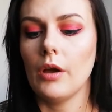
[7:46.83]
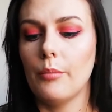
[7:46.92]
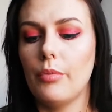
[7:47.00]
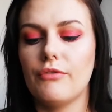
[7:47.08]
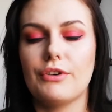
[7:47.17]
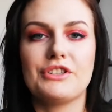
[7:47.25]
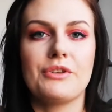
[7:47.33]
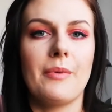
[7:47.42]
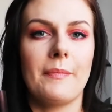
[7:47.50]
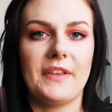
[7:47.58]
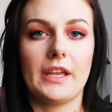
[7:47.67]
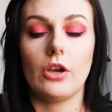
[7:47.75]
bo właśnie
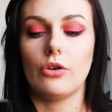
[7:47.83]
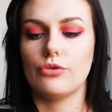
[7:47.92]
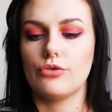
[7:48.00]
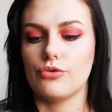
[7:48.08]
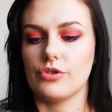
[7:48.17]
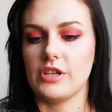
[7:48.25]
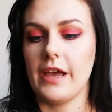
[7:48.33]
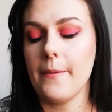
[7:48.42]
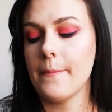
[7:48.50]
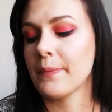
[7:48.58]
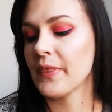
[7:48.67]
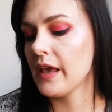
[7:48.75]
mam takie
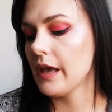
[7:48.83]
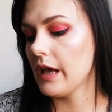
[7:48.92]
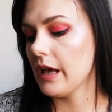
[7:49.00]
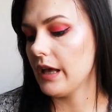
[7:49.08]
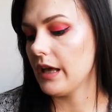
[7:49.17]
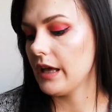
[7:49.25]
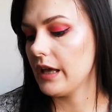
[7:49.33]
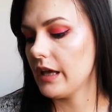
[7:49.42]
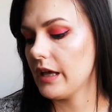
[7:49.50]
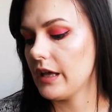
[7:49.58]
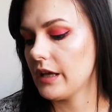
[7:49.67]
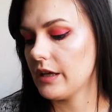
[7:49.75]
odczucie.
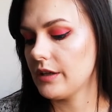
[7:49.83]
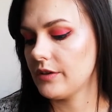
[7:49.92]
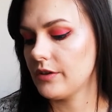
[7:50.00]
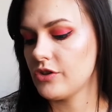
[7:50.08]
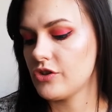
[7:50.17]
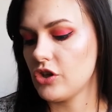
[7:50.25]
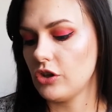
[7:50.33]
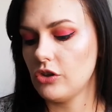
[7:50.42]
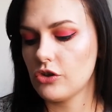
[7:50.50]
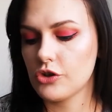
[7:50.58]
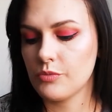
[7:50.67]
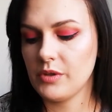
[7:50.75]
E, co
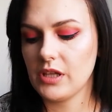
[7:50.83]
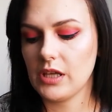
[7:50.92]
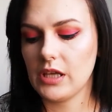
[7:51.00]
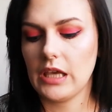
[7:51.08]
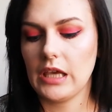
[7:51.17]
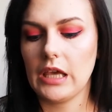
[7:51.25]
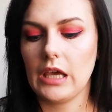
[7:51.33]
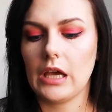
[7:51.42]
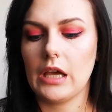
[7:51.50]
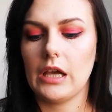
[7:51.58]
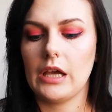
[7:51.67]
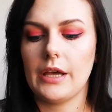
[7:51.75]
do szminki
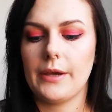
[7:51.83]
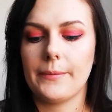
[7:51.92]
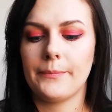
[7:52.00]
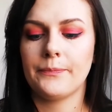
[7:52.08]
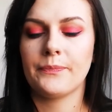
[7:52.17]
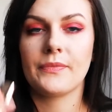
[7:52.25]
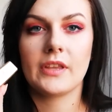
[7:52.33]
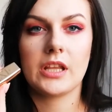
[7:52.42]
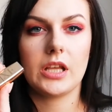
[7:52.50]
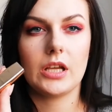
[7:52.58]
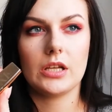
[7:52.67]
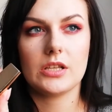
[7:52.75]
e,
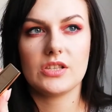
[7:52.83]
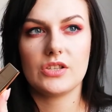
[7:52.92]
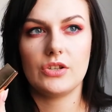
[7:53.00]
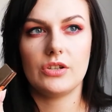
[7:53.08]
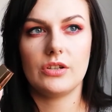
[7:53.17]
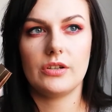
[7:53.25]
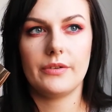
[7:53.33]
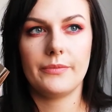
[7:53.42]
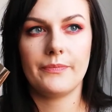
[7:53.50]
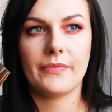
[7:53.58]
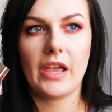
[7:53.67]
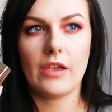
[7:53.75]
z
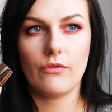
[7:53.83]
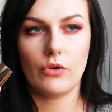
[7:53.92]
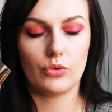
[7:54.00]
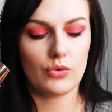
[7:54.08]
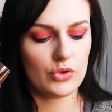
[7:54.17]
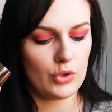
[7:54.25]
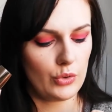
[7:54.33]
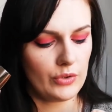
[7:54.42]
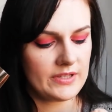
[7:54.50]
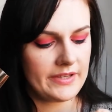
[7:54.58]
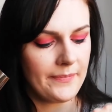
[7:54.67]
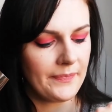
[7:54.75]
Avonu, z
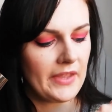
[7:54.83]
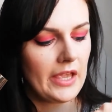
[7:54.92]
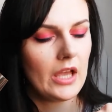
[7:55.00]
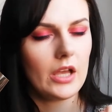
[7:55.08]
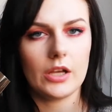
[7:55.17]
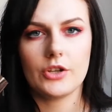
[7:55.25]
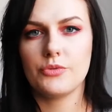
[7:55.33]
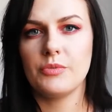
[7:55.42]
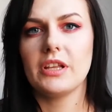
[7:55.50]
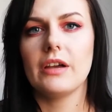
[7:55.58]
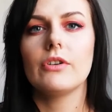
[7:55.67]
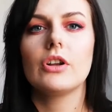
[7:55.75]
Lux,
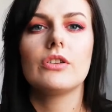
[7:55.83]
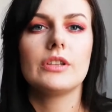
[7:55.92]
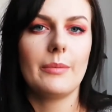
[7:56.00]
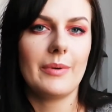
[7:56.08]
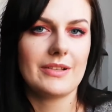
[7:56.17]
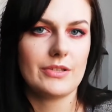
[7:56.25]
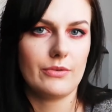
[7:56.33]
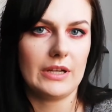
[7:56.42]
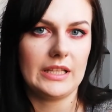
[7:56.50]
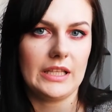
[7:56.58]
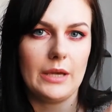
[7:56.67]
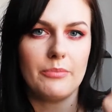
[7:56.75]
szminka wygląda bardzo
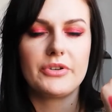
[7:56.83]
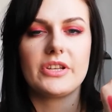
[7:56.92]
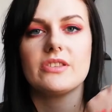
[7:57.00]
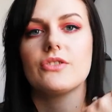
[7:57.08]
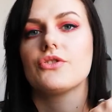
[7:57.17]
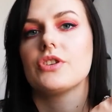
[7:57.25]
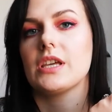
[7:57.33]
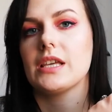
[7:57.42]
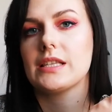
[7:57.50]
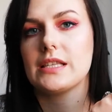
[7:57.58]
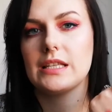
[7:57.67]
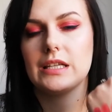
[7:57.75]
ładnie, przez to, że
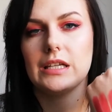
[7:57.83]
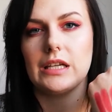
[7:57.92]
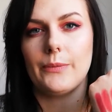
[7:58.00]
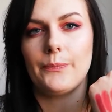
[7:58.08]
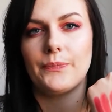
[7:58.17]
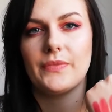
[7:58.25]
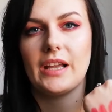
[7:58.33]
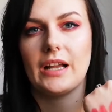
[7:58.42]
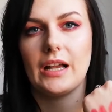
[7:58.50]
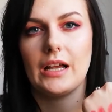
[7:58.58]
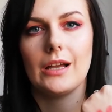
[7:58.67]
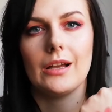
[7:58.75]
jest
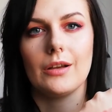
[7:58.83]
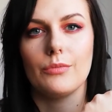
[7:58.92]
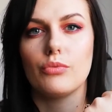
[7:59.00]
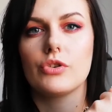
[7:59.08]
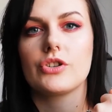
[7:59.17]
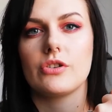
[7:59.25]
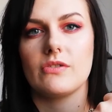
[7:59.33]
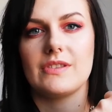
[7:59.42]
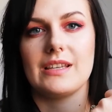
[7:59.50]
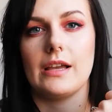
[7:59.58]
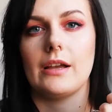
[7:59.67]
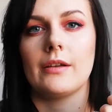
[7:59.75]
taka
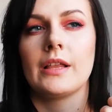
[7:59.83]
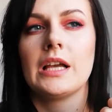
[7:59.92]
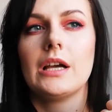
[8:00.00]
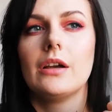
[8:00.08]
błyszcząca,